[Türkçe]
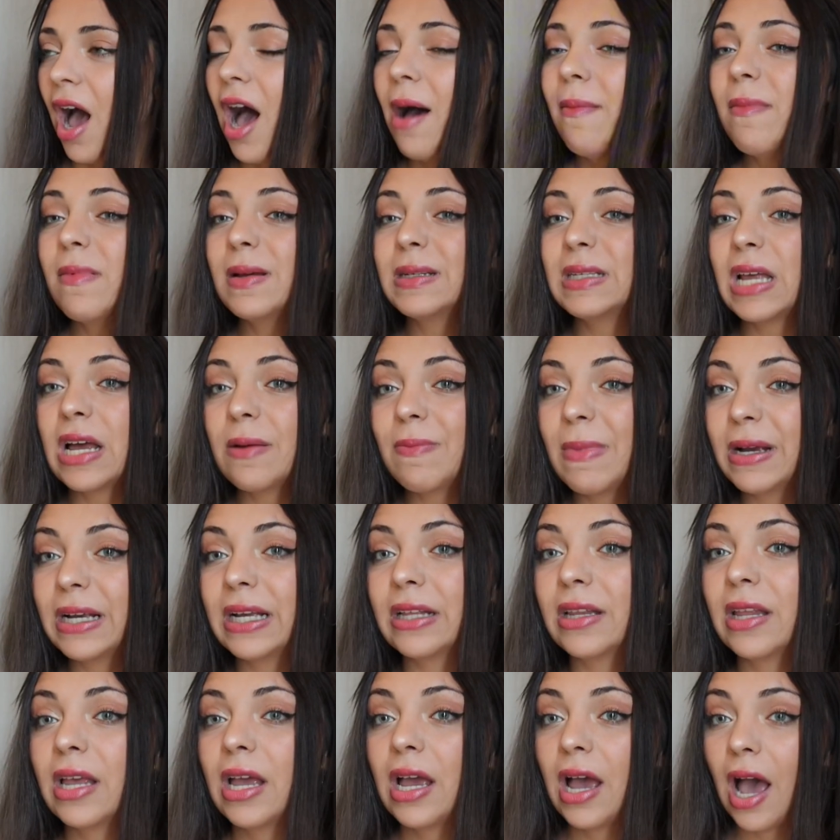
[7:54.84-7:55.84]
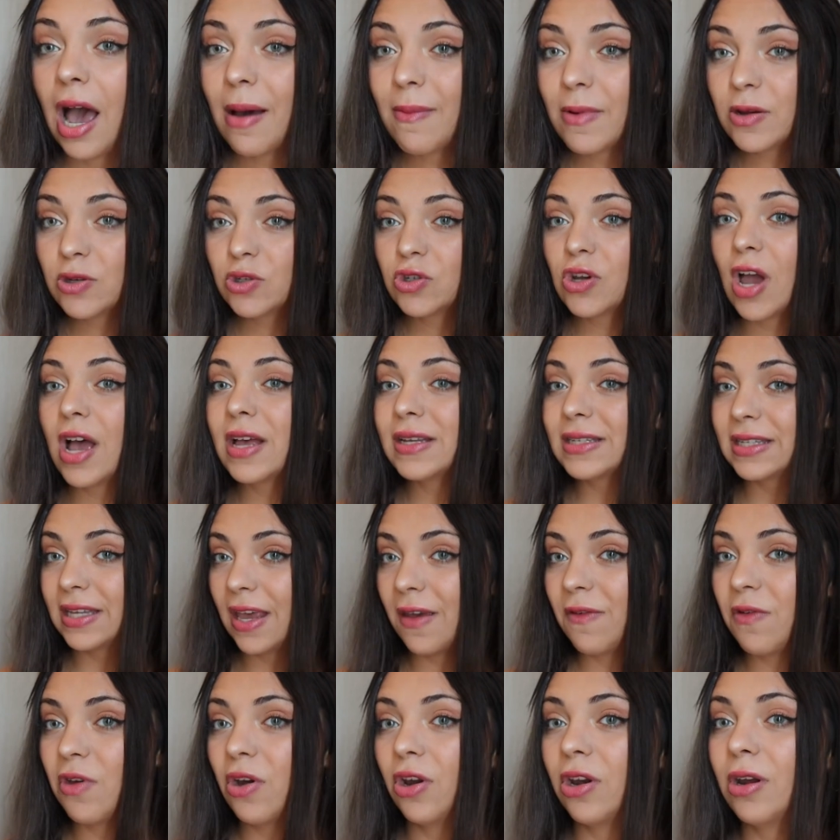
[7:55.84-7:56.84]
Ama mesela bakın ama şu an
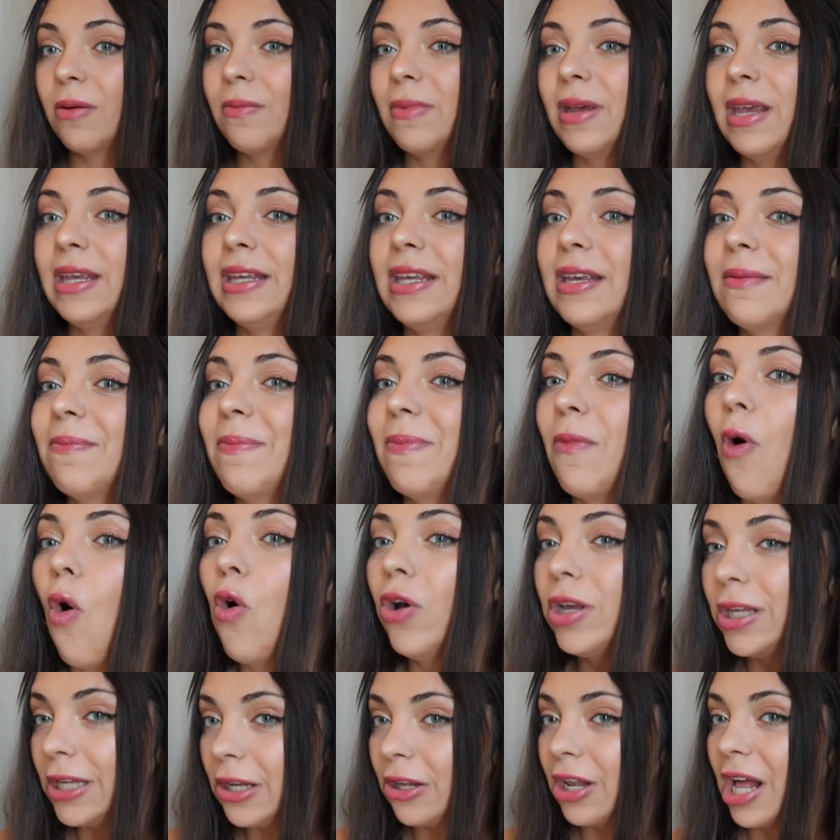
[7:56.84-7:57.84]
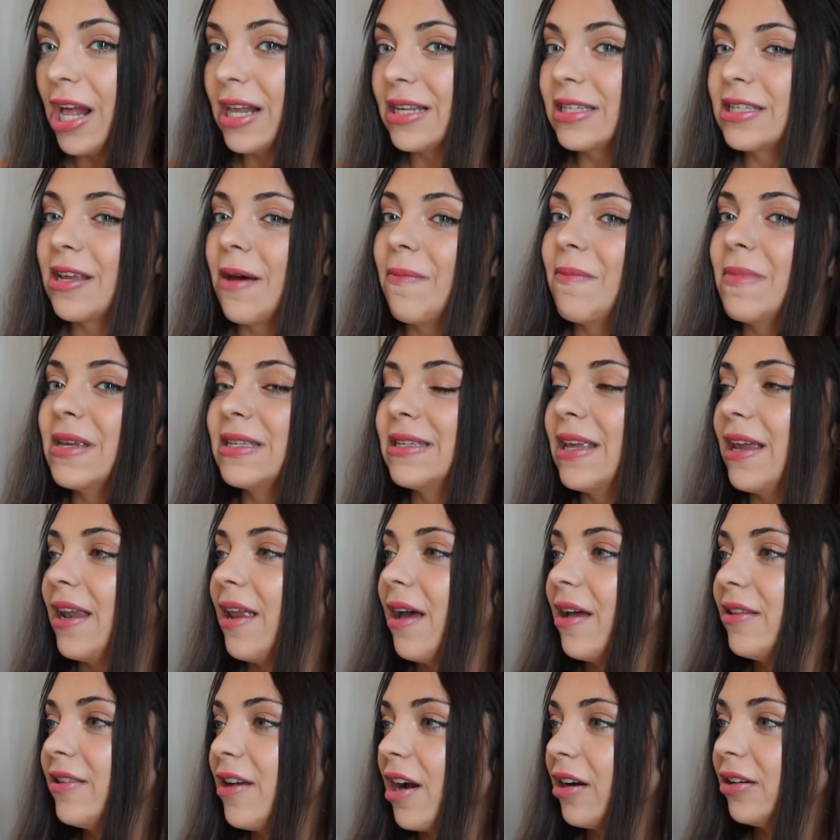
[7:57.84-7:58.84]
seviyorum. 2 10 kilo alsam
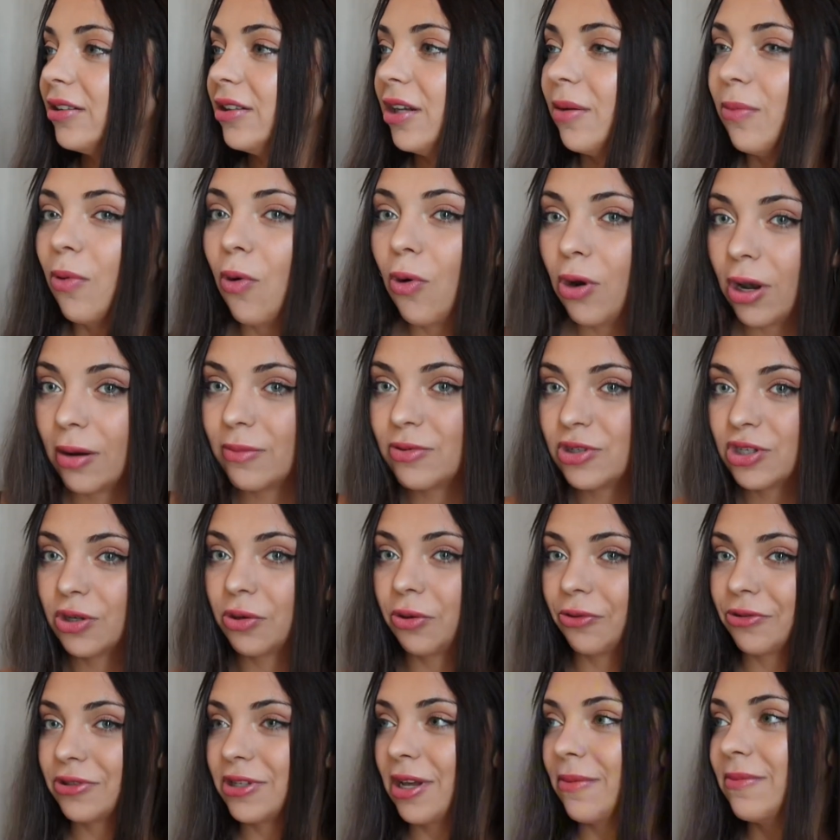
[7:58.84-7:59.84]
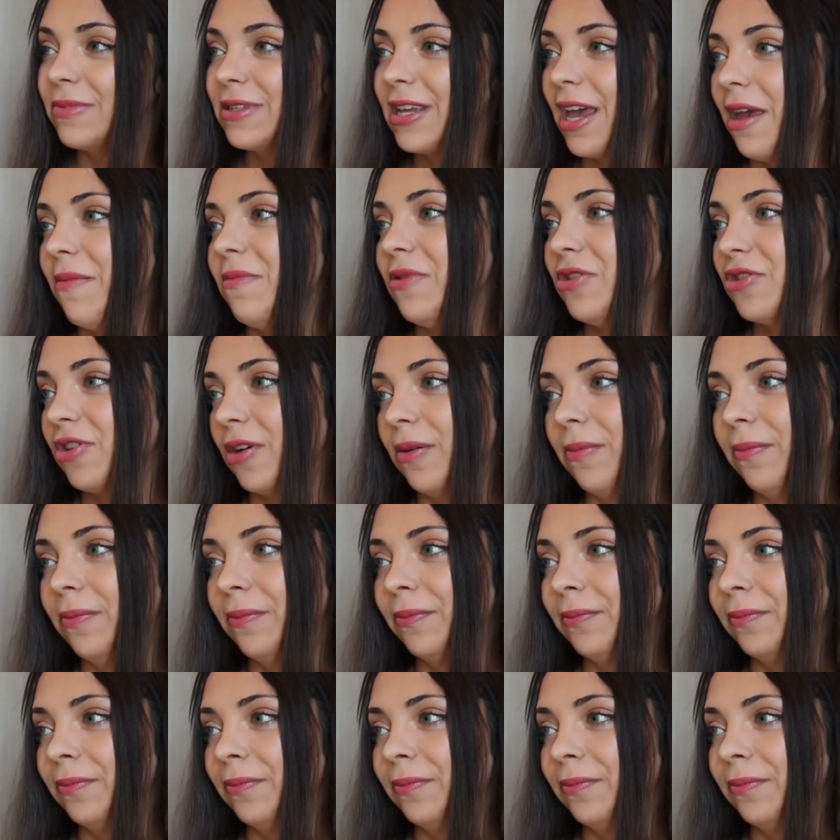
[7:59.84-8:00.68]
mesela tak diye böyle bir şey olsam sevmeyeceğim.